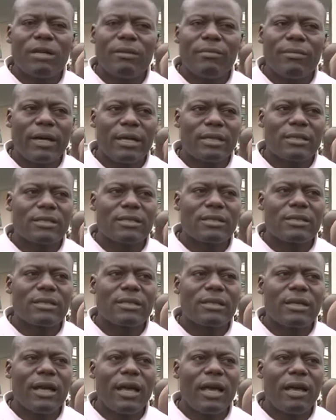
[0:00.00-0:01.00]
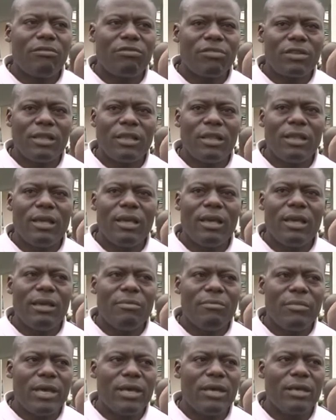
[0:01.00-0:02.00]
de mars, avril et
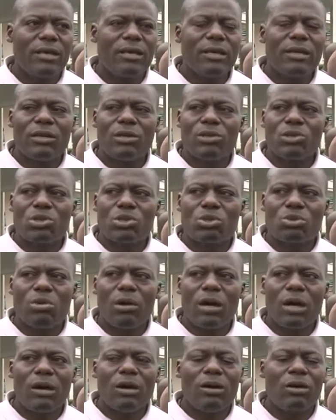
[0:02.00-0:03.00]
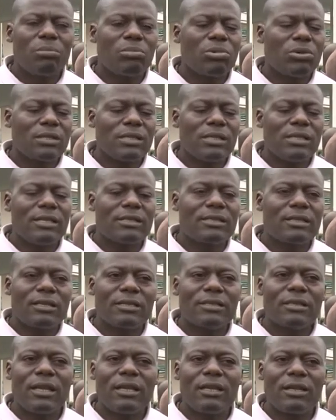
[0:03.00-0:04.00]
mai soient euh, pour
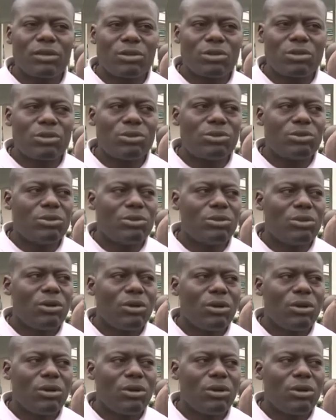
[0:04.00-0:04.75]
l'essentiel retenus